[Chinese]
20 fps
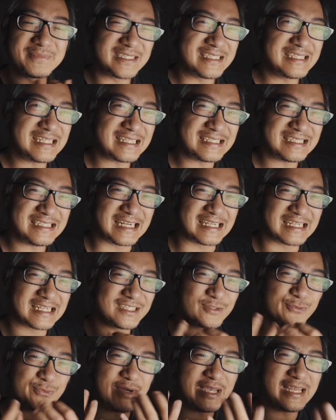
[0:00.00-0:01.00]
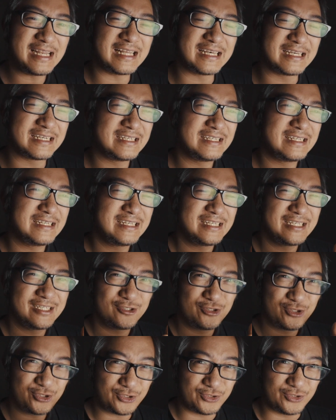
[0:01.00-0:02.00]
不是这样想，但是为了
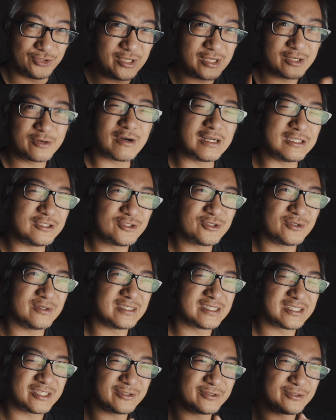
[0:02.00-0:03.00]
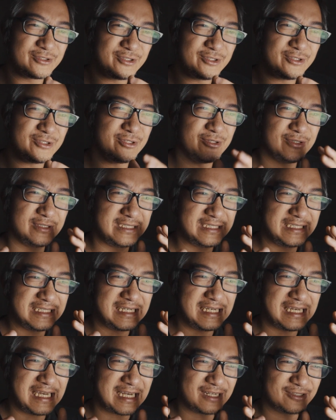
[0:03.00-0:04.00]
取悦观众的时候，去
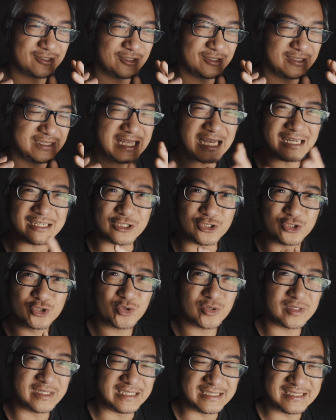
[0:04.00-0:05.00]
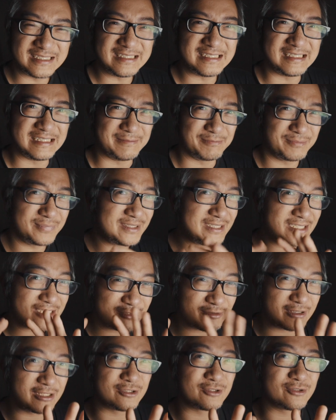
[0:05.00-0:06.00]
尽量去让你做你自己不
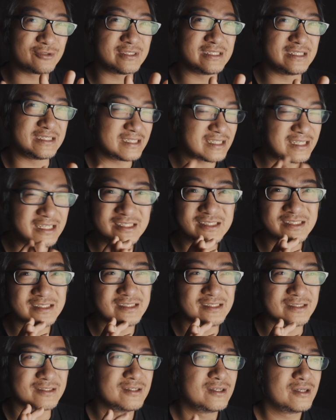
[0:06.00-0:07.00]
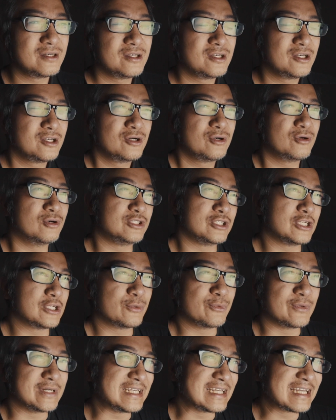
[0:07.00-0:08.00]
喜欢的东西。这个是我觉
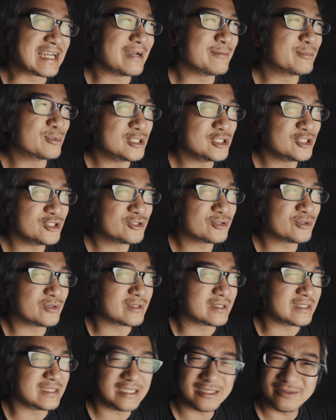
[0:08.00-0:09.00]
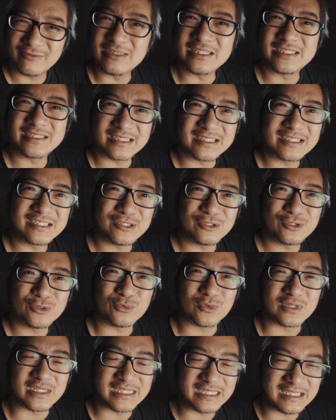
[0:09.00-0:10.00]
得我应该不会去做的，因为这个就是
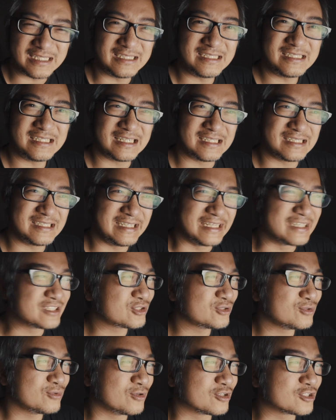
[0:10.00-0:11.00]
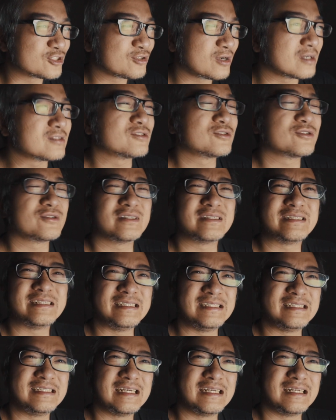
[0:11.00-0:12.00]
我的底线，也是我创作的
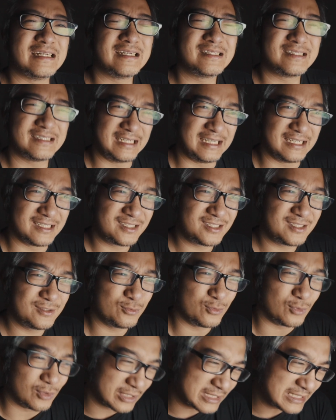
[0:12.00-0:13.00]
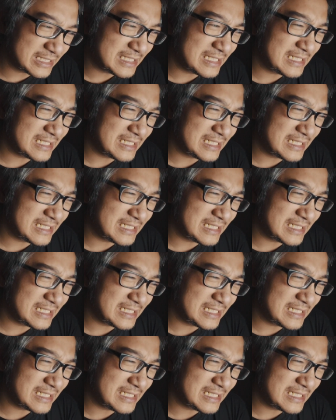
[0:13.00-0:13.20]
底线，或者也是我